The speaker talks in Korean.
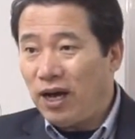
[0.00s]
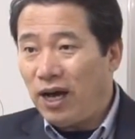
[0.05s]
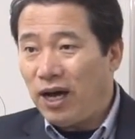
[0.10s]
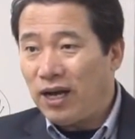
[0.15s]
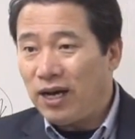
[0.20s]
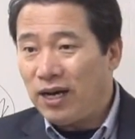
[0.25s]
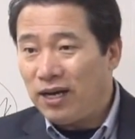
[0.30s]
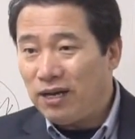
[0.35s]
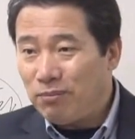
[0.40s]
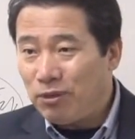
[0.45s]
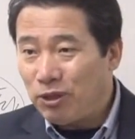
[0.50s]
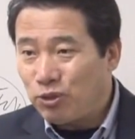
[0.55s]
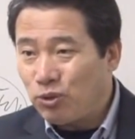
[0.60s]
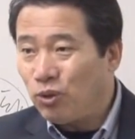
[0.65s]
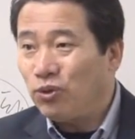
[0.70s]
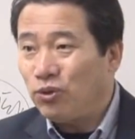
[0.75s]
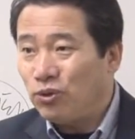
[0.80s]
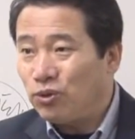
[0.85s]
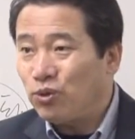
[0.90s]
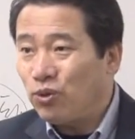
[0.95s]
하나님의
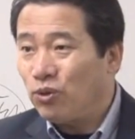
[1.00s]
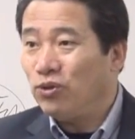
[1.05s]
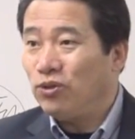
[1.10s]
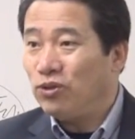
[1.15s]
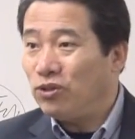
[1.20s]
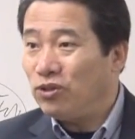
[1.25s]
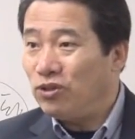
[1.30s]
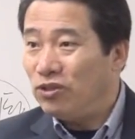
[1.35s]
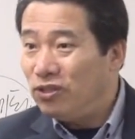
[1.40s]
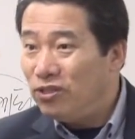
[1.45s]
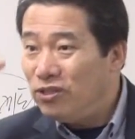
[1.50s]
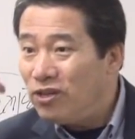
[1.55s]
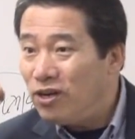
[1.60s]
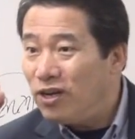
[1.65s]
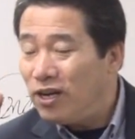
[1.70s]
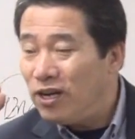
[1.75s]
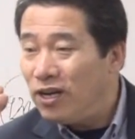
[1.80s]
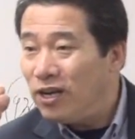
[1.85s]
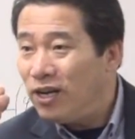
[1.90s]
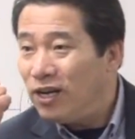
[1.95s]
손, 손은
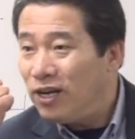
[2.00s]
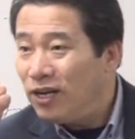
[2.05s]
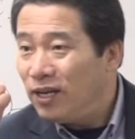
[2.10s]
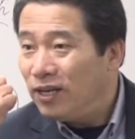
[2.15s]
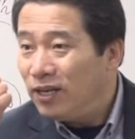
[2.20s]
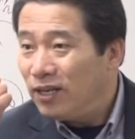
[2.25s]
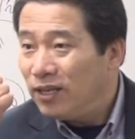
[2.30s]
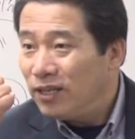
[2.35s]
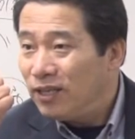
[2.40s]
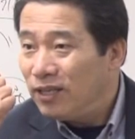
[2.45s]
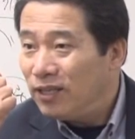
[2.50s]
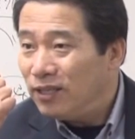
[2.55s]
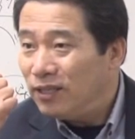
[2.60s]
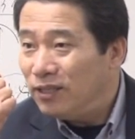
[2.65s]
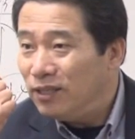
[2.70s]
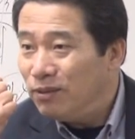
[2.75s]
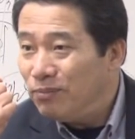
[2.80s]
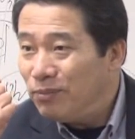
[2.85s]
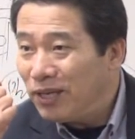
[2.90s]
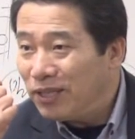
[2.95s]
능력을
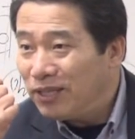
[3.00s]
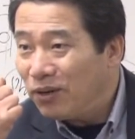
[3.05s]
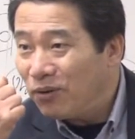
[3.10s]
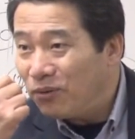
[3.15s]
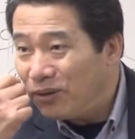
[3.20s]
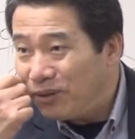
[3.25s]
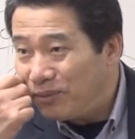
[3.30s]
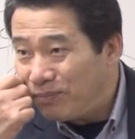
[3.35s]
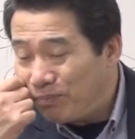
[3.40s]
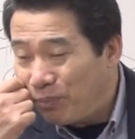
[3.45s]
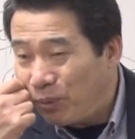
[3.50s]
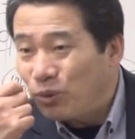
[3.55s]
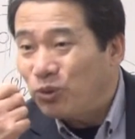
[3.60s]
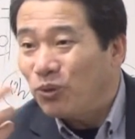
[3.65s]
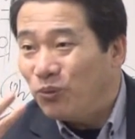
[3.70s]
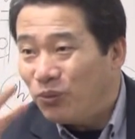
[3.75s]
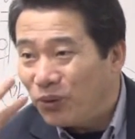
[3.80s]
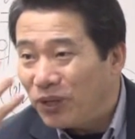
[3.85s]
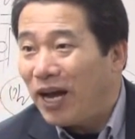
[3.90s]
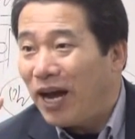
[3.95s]
의미한다고
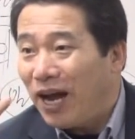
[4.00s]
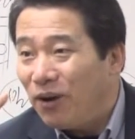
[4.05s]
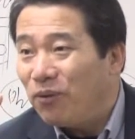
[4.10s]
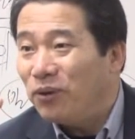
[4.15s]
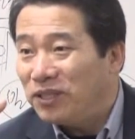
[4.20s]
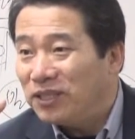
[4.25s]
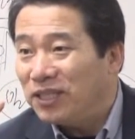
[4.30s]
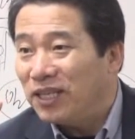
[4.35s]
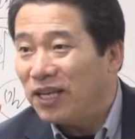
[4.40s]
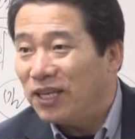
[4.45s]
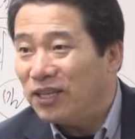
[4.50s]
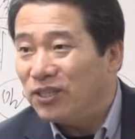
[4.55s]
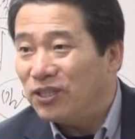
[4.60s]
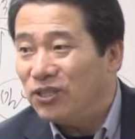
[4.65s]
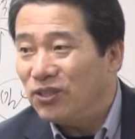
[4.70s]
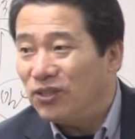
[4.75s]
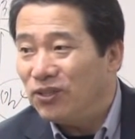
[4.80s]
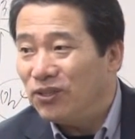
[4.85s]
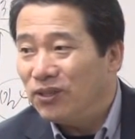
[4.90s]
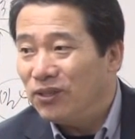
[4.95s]
보통 우리가 알고 있잖아요.
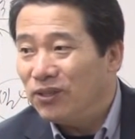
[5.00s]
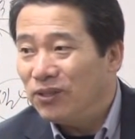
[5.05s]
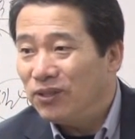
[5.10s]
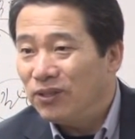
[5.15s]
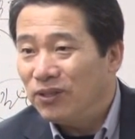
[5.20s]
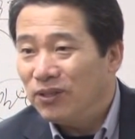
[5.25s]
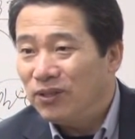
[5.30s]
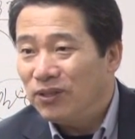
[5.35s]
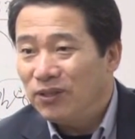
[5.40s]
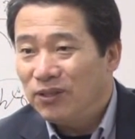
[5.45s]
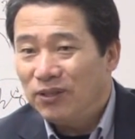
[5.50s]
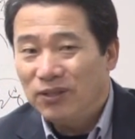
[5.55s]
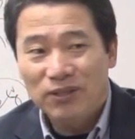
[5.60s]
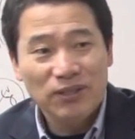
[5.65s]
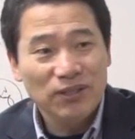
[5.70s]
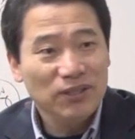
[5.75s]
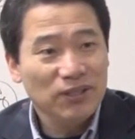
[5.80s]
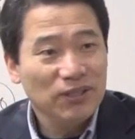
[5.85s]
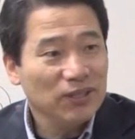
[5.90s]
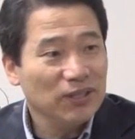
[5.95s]
그죠?
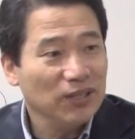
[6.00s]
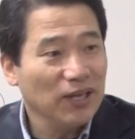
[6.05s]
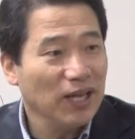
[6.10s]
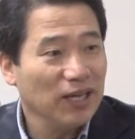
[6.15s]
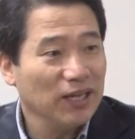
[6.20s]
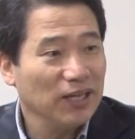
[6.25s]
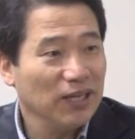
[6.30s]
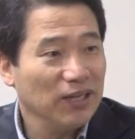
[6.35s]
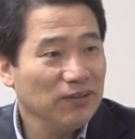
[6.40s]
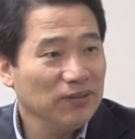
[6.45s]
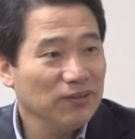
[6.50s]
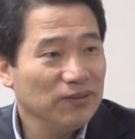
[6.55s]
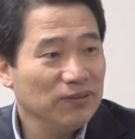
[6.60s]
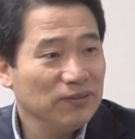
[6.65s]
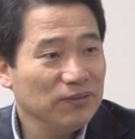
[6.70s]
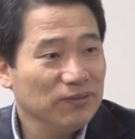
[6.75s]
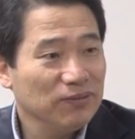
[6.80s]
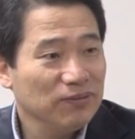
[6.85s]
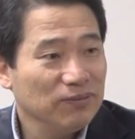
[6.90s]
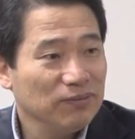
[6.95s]
그래, 안 그래요?
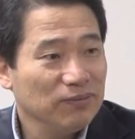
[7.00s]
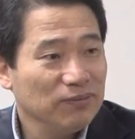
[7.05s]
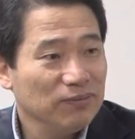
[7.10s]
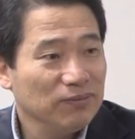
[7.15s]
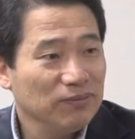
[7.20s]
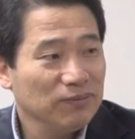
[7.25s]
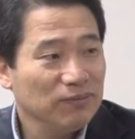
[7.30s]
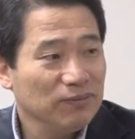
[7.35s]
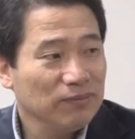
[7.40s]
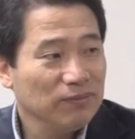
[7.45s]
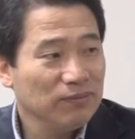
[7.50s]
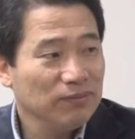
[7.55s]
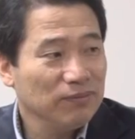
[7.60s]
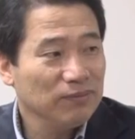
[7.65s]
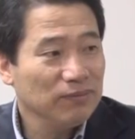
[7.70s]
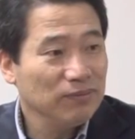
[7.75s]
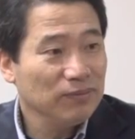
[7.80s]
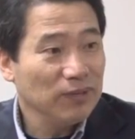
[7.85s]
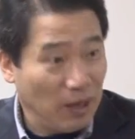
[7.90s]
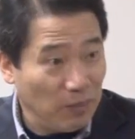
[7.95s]

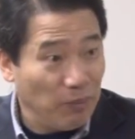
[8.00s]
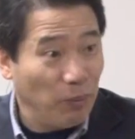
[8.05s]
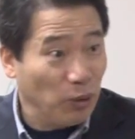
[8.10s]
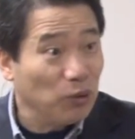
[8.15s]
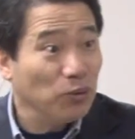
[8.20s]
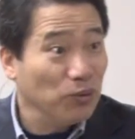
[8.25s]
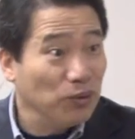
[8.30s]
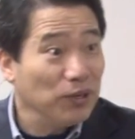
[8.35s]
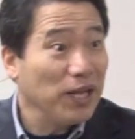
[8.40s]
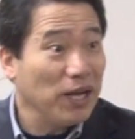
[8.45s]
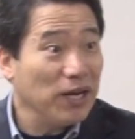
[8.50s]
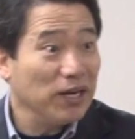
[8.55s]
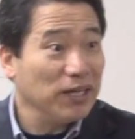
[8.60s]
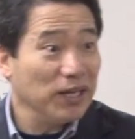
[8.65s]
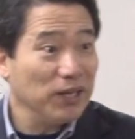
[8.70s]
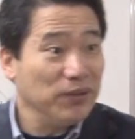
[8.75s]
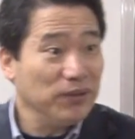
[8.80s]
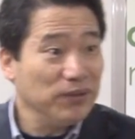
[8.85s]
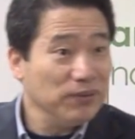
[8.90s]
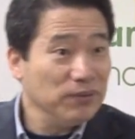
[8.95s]
아, 보통 그래, 안
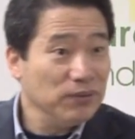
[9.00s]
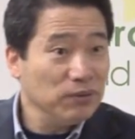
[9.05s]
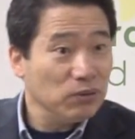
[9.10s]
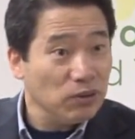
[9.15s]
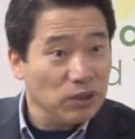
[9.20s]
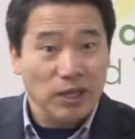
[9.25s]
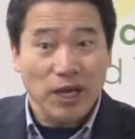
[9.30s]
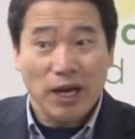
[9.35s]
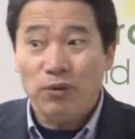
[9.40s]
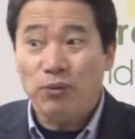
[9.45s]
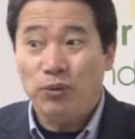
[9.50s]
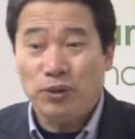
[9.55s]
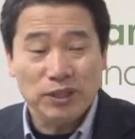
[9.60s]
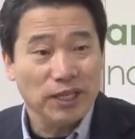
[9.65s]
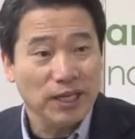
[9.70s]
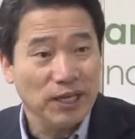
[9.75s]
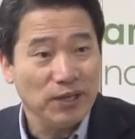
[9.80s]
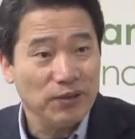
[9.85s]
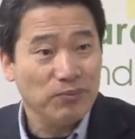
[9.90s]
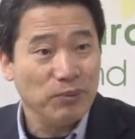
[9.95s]
그래요? 그렇게 알고
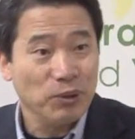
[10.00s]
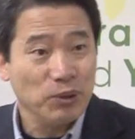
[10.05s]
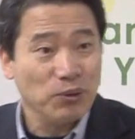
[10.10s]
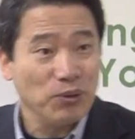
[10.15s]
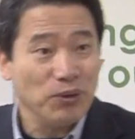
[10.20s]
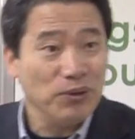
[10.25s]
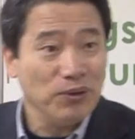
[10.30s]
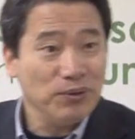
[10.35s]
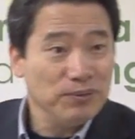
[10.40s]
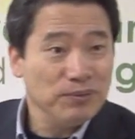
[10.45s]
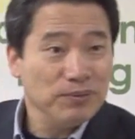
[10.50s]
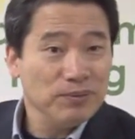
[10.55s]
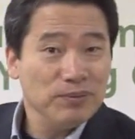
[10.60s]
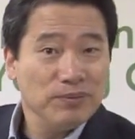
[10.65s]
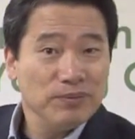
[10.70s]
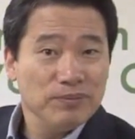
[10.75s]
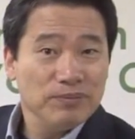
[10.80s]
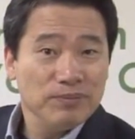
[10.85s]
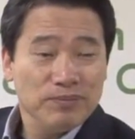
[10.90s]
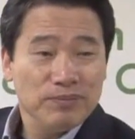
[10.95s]
있잖아요, 보통.
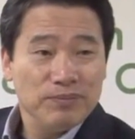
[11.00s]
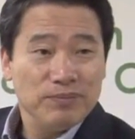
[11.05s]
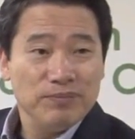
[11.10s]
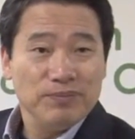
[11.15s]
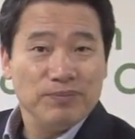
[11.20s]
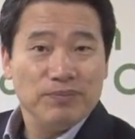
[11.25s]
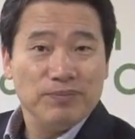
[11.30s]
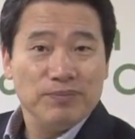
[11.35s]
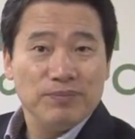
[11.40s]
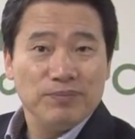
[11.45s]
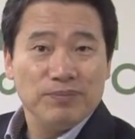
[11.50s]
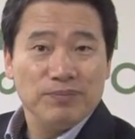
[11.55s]
음.